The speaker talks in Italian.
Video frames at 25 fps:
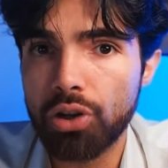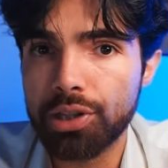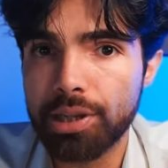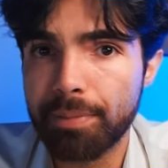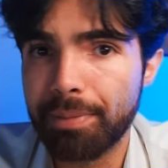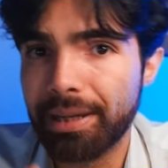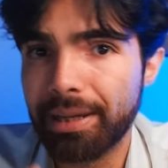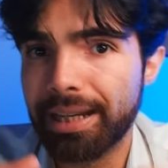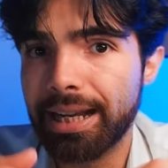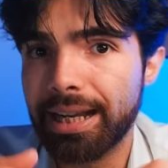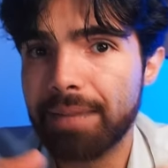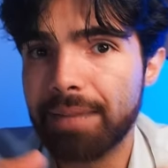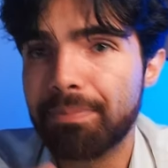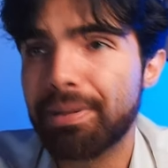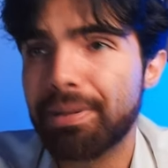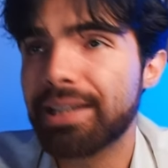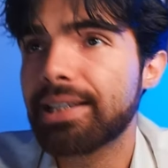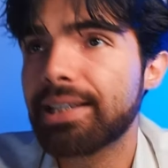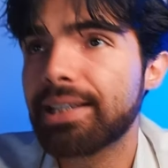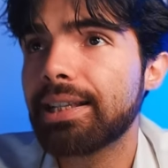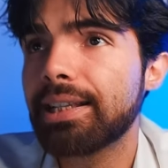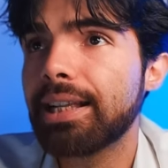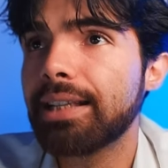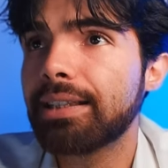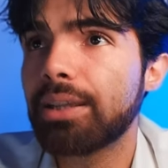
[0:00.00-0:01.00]
perché il
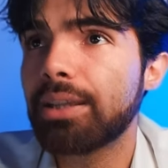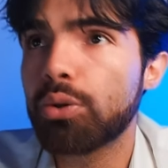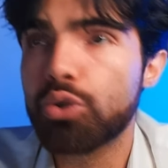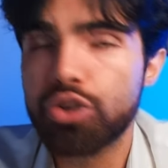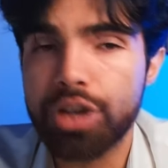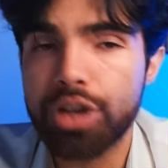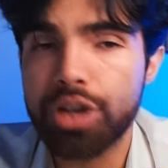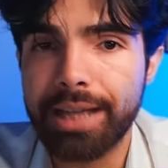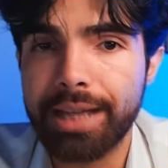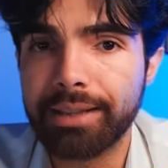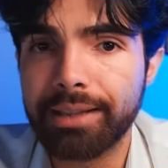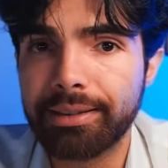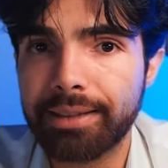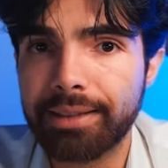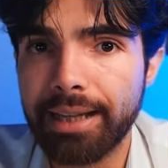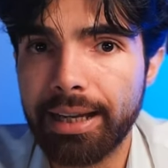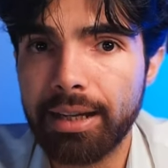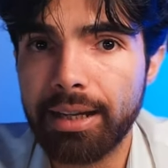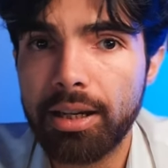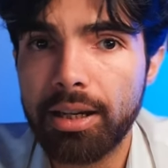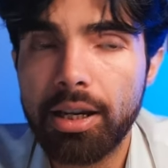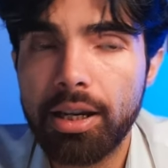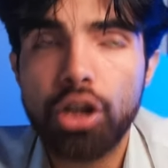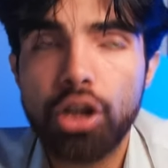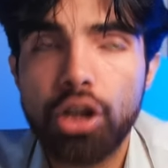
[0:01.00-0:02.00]
presidente uscente
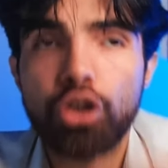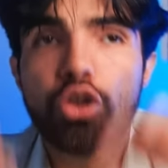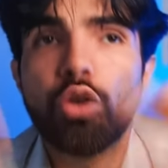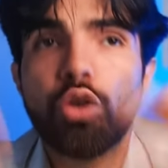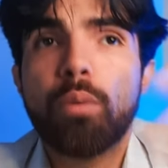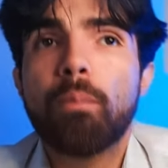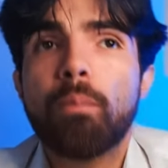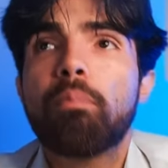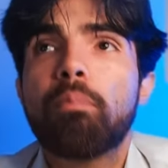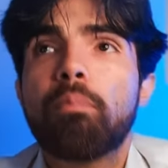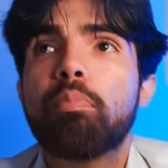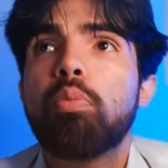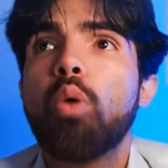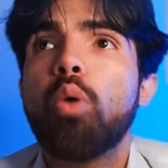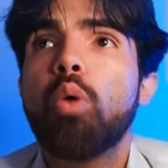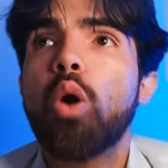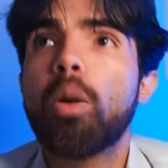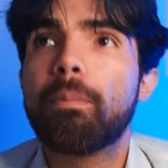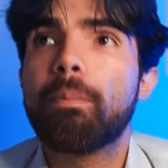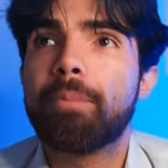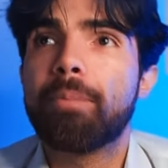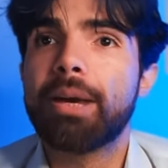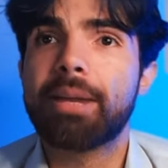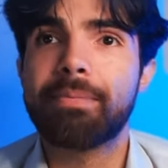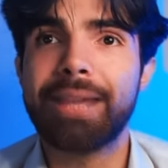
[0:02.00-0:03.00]
non può
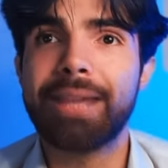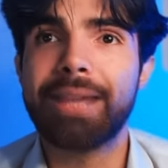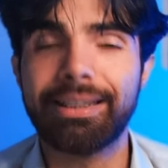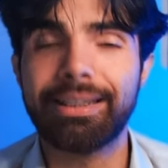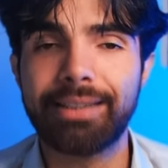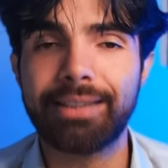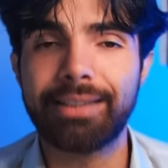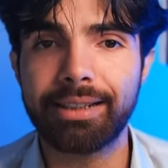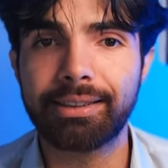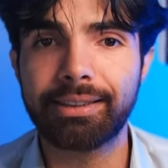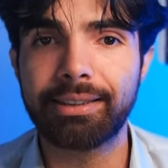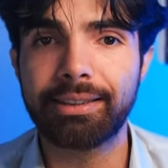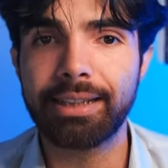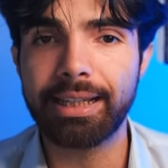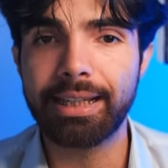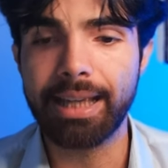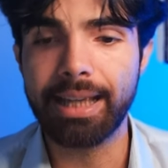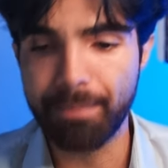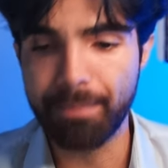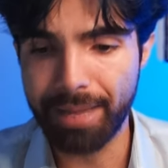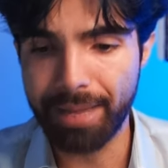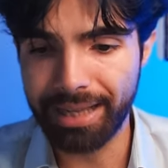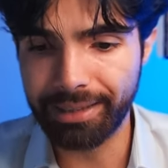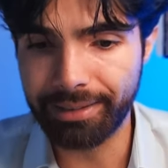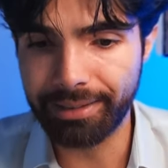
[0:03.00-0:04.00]
permettersi che
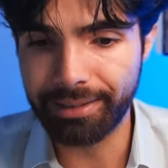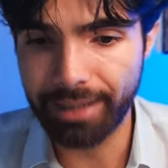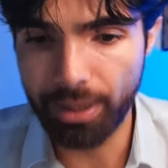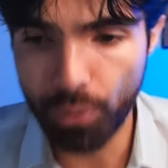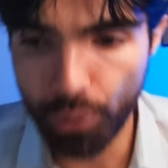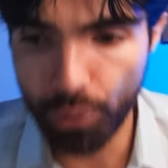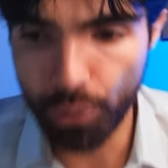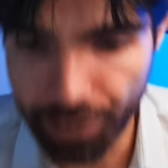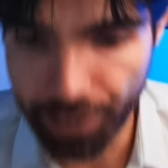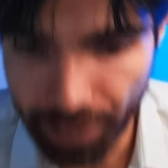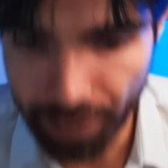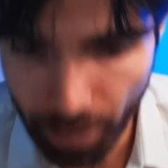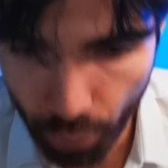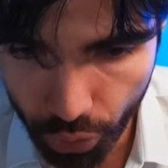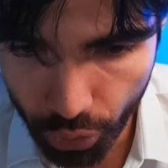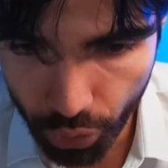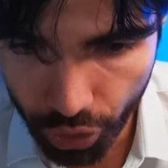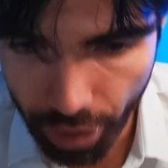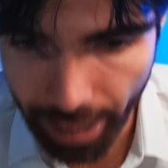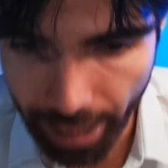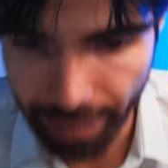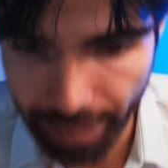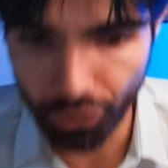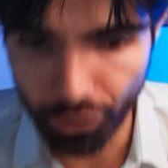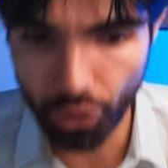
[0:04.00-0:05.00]
mentre lui sta
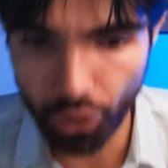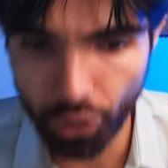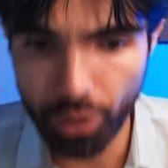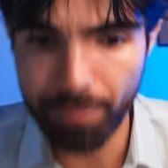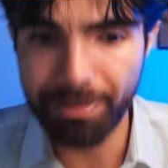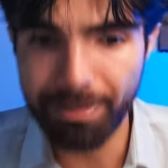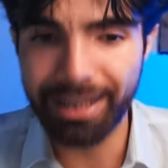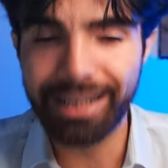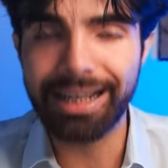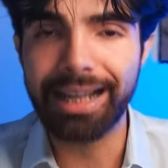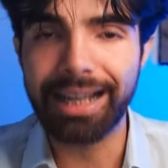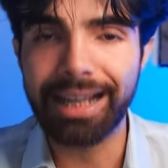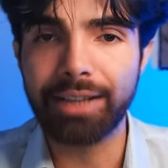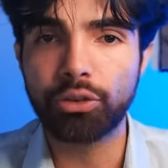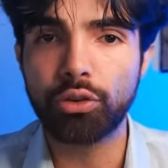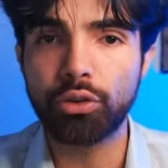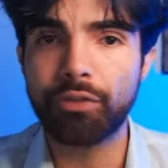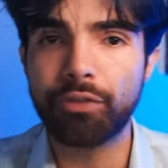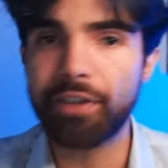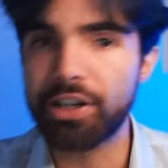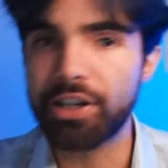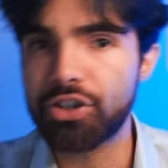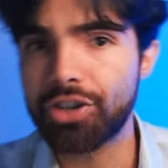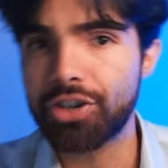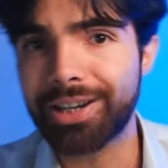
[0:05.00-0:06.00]
uscendo il mercato
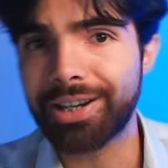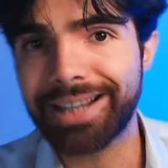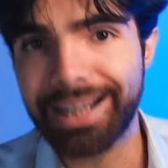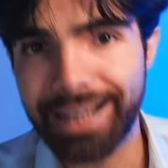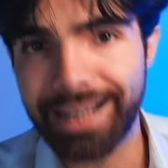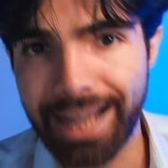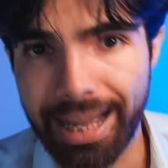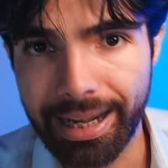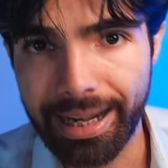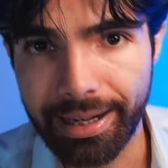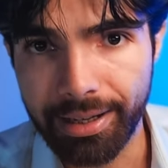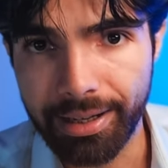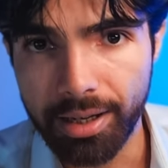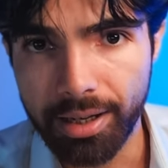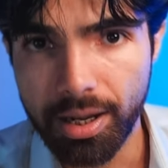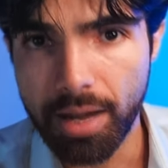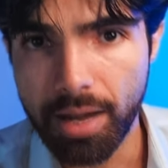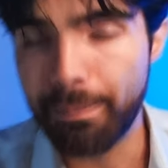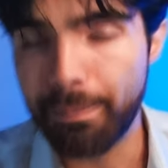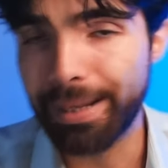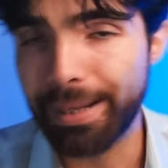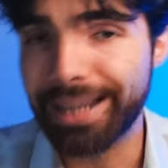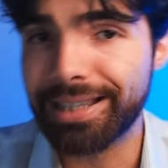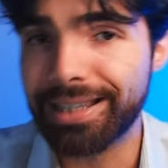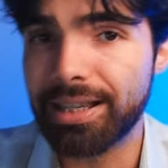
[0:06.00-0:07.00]
faccia cagare,
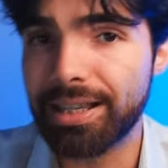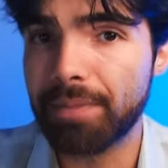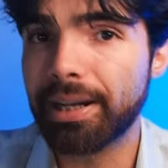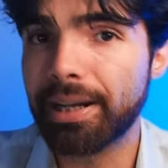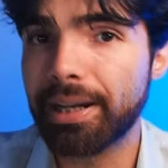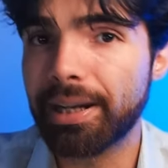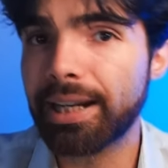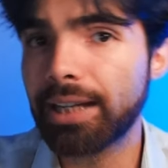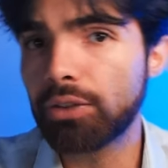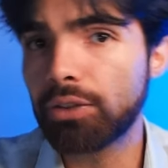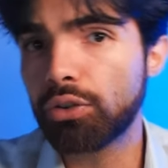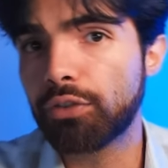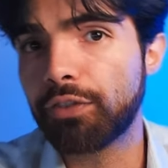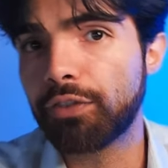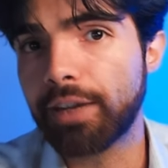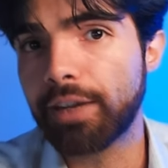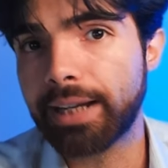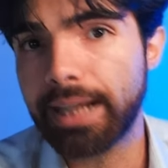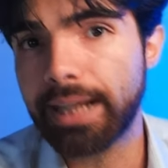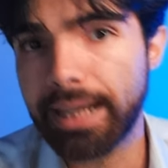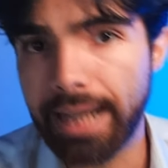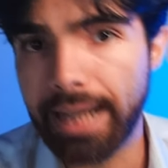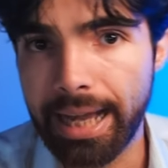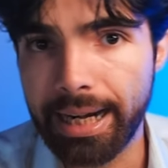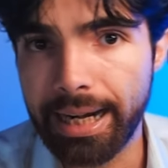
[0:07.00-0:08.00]
perché se il mercato fa
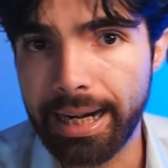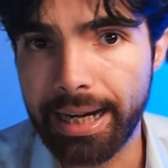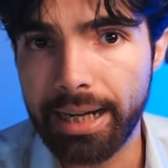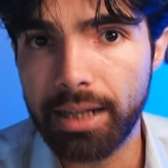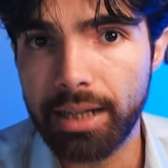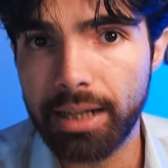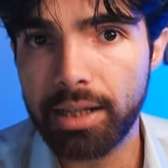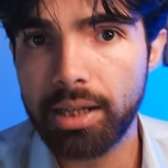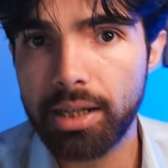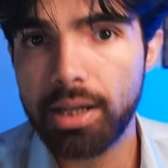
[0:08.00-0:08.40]
cagare,